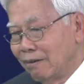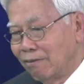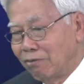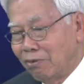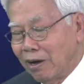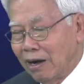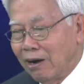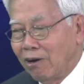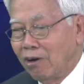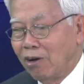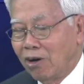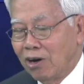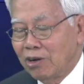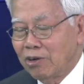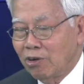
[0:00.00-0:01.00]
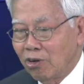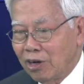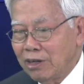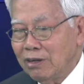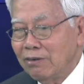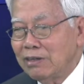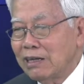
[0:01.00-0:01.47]
và họ
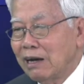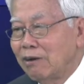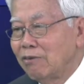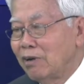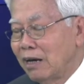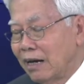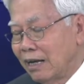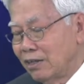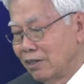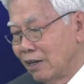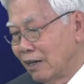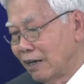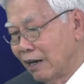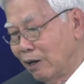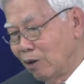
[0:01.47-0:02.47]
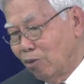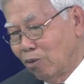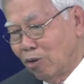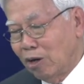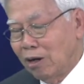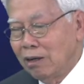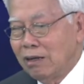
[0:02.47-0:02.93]
nói với nhau là những cái điều
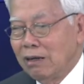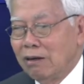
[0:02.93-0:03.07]
đó